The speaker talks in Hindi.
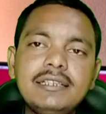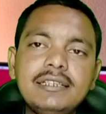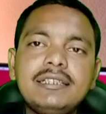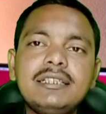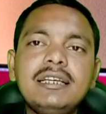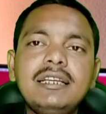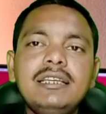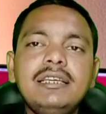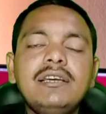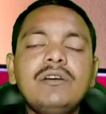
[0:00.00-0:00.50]

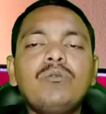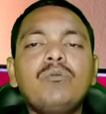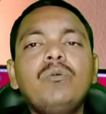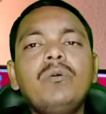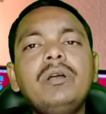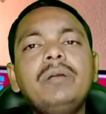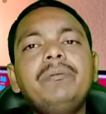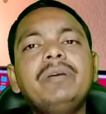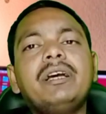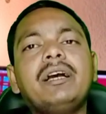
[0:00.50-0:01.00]
चाहिए
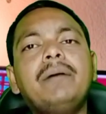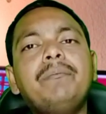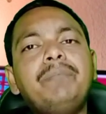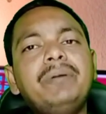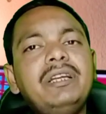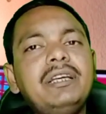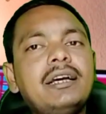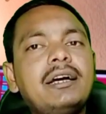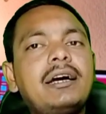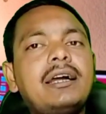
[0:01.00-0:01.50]

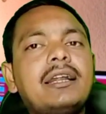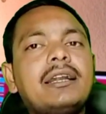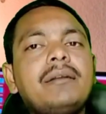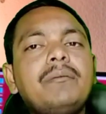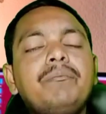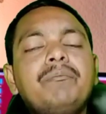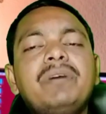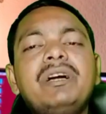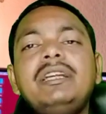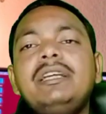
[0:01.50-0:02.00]
इसीलिए कोई
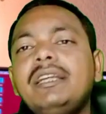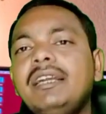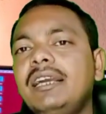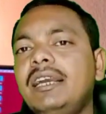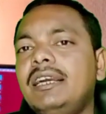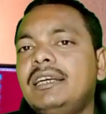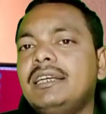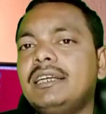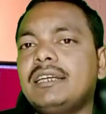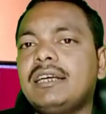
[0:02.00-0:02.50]
भी कंपनी
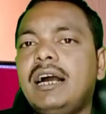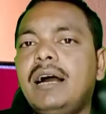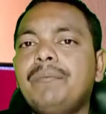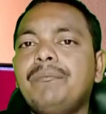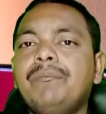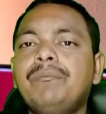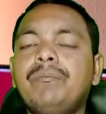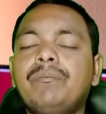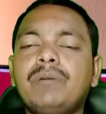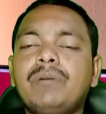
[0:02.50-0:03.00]
अगर
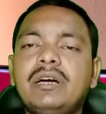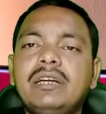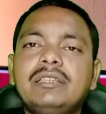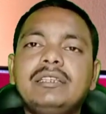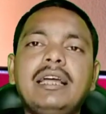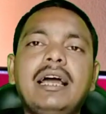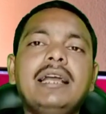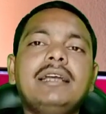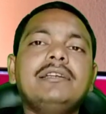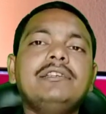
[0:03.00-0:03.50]
मनी
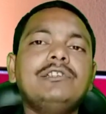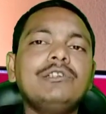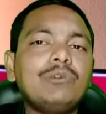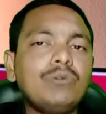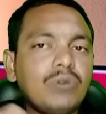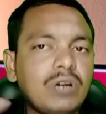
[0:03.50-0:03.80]
रिलेटेड काम